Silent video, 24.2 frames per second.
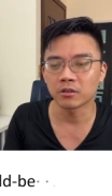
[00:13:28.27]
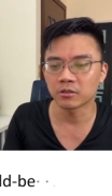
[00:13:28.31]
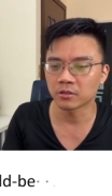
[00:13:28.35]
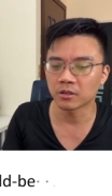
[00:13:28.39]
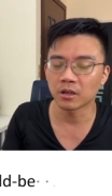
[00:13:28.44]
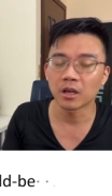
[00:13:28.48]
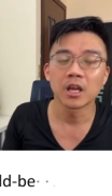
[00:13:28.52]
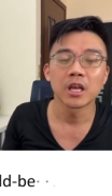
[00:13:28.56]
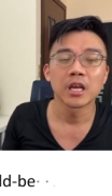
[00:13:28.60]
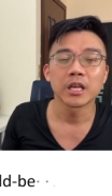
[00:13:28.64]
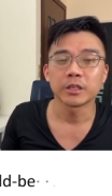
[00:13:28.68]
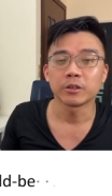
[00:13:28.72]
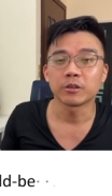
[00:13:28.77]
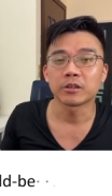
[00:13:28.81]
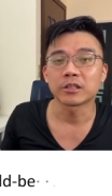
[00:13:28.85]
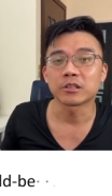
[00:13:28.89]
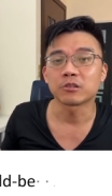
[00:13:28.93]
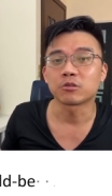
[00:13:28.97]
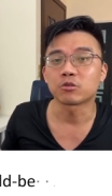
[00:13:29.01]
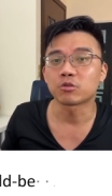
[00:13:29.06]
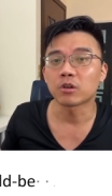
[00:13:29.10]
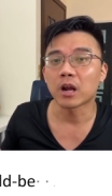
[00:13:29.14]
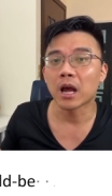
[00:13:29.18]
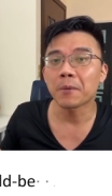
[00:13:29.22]
那个 you
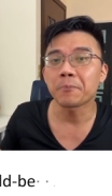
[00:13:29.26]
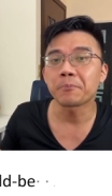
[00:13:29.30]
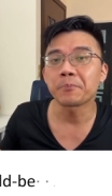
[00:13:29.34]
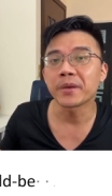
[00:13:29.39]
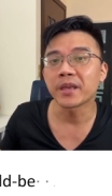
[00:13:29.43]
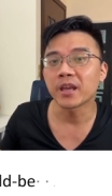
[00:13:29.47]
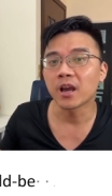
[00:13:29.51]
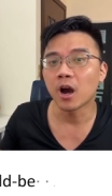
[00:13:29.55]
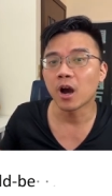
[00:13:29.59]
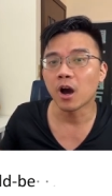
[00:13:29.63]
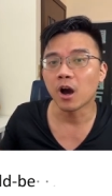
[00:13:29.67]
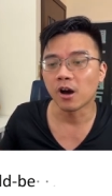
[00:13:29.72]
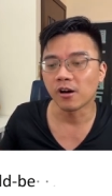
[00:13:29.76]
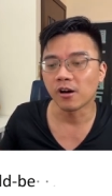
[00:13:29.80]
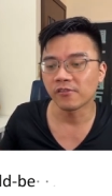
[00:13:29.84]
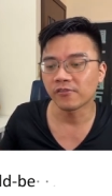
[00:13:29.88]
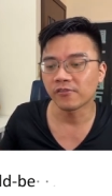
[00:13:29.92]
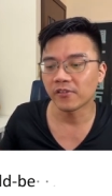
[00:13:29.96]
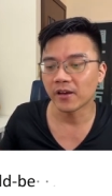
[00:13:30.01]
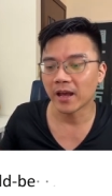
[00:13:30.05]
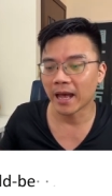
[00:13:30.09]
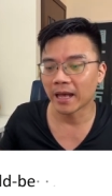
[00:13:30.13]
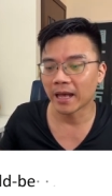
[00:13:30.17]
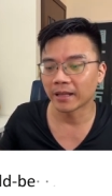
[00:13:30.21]
can drop me off
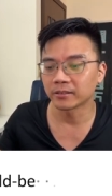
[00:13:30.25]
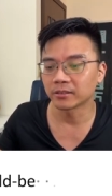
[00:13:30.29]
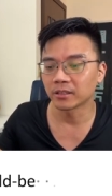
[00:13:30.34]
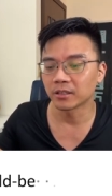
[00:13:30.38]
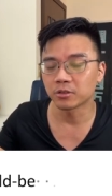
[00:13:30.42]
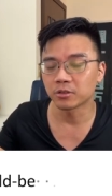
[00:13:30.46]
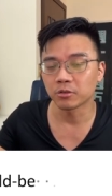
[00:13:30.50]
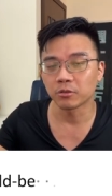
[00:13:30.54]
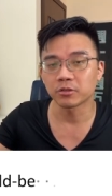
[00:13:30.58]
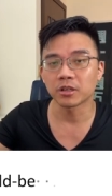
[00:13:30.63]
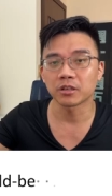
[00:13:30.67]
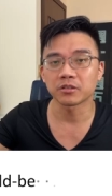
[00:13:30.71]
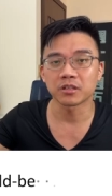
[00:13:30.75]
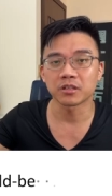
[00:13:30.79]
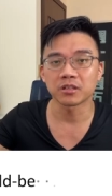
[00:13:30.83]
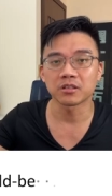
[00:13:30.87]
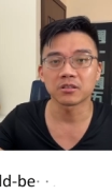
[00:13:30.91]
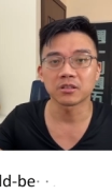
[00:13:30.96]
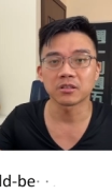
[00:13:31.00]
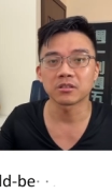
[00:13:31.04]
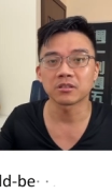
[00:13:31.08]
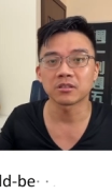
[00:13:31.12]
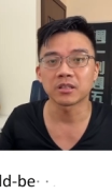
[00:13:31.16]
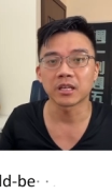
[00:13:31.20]
at the 中校新
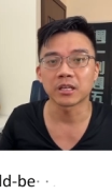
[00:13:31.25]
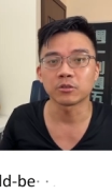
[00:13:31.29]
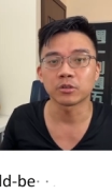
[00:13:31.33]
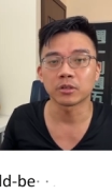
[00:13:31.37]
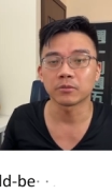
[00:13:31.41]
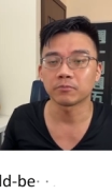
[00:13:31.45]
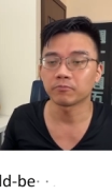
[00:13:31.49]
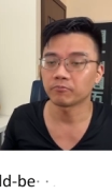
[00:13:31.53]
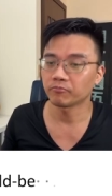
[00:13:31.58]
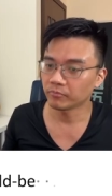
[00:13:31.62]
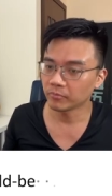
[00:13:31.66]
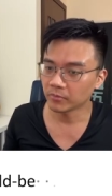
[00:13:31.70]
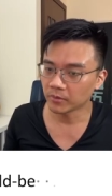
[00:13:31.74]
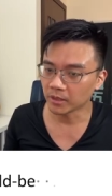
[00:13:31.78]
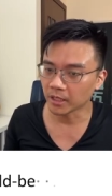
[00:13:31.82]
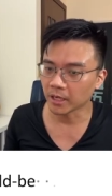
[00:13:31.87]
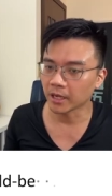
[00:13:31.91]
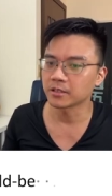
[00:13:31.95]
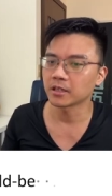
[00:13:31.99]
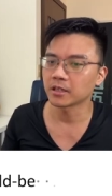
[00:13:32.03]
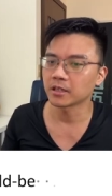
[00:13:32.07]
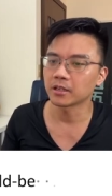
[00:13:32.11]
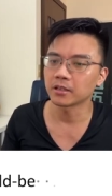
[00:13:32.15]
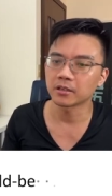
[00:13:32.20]
生 station，大
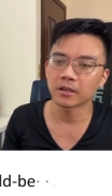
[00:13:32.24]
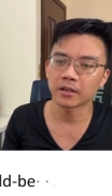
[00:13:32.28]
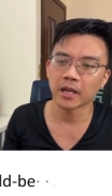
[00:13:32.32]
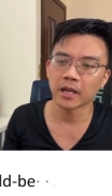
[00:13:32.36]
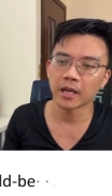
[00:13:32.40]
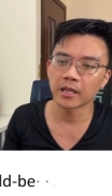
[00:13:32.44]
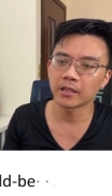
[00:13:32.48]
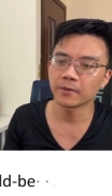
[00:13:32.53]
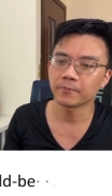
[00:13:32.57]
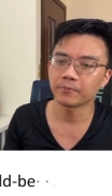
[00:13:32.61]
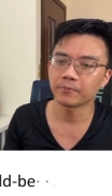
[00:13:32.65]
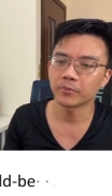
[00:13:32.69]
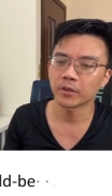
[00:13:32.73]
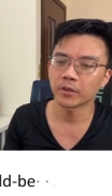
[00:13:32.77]
概这样一个概念。